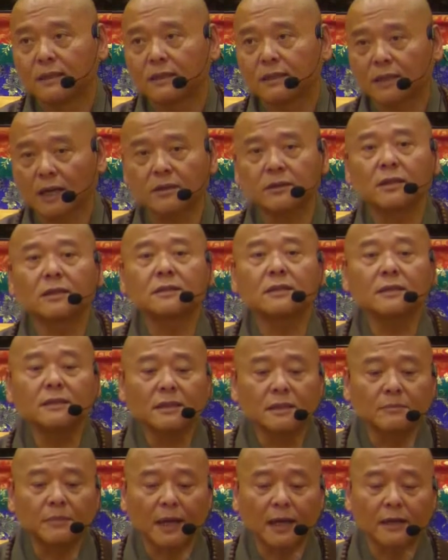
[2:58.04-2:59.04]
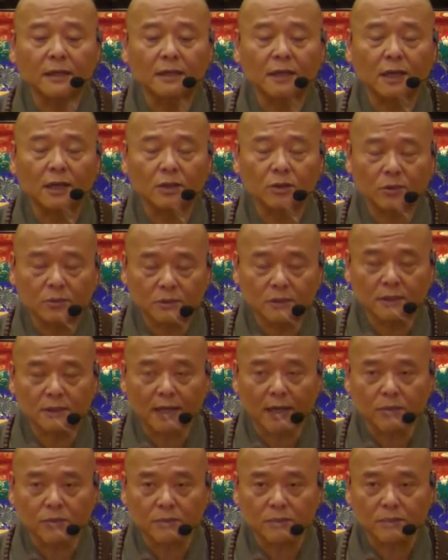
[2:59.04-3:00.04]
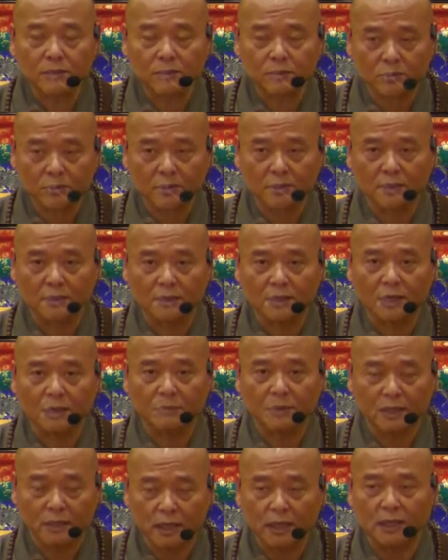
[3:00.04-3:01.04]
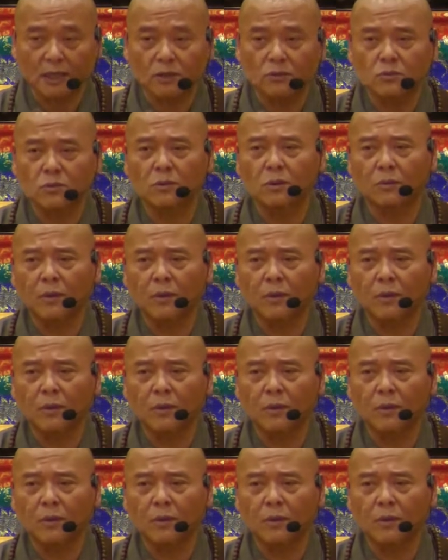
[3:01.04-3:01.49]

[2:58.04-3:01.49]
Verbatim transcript: 只要你真正每天都是在如是觉心上面念念做